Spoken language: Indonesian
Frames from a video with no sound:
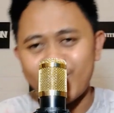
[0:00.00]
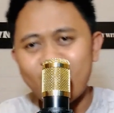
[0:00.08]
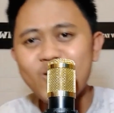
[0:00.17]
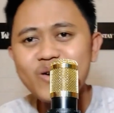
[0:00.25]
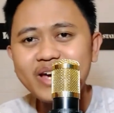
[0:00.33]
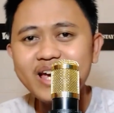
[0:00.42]

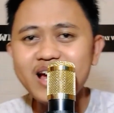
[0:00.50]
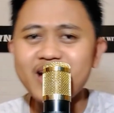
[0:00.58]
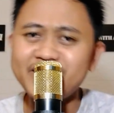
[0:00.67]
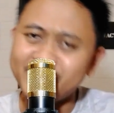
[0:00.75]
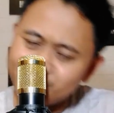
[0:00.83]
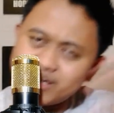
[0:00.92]
Oke
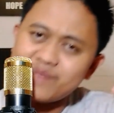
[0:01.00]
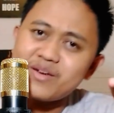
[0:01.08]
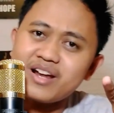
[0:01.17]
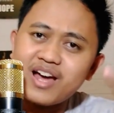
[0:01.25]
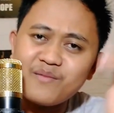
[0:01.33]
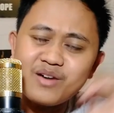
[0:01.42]
guys,
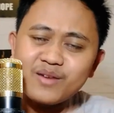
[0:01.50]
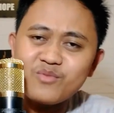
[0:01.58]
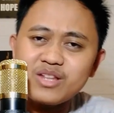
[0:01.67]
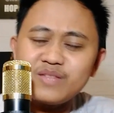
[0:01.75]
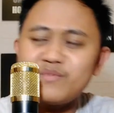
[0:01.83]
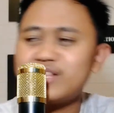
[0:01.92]
bagaimana kabar
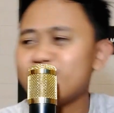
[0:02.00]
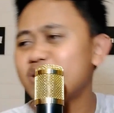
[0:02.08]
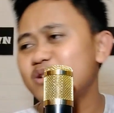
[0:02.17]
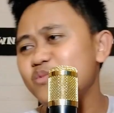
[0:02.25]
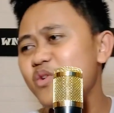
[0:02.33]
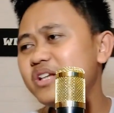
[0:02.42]
buat teman-teman
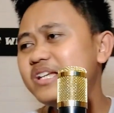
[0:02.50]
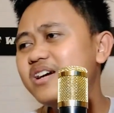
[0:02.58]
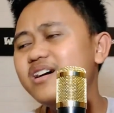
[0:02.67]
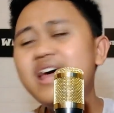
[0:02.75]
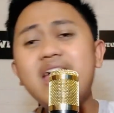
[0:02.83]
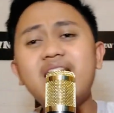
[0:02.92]
semuanya?
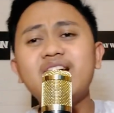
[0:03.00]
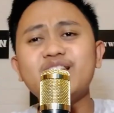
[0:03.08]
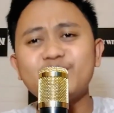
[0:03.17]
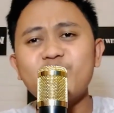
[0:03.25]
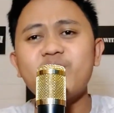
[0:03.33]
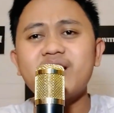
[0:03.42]

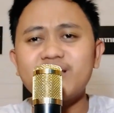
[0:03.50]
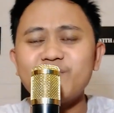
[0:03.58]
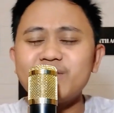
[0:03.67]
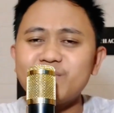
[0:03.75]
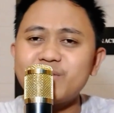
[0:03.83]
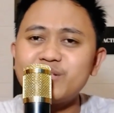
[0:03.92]
Semoga
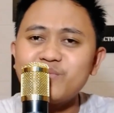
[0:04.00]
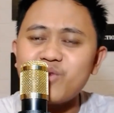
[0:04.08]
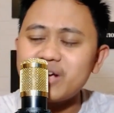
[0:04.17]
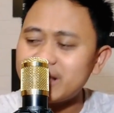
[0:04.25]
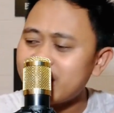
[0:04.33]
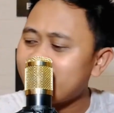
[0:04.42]
teman-teman
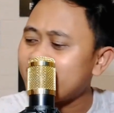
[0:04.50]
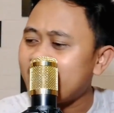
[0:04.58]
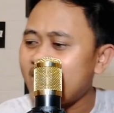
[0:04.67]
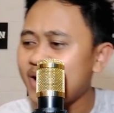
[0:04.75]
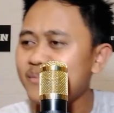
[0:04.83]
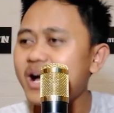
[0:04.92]
semuanya
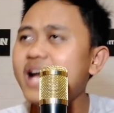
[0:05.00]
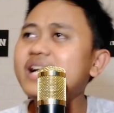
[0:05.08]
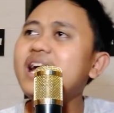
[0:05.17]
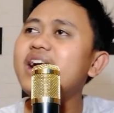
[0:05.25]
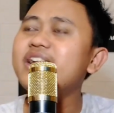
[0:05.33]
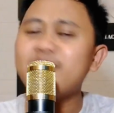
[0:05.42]
dalam
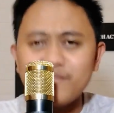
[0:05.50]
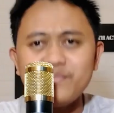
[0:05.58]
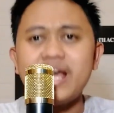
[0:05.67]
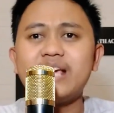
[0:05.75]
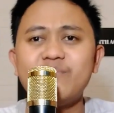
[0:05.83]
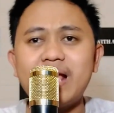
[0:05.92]
keadaannya
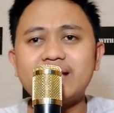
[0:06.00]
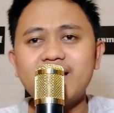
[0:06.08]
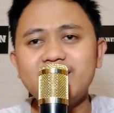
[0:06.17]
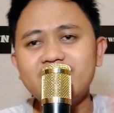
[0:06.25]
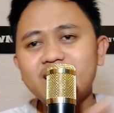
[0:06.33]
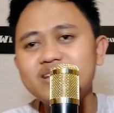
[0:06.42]
baik-baik
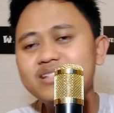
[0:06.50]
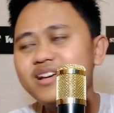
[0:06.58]
saja guys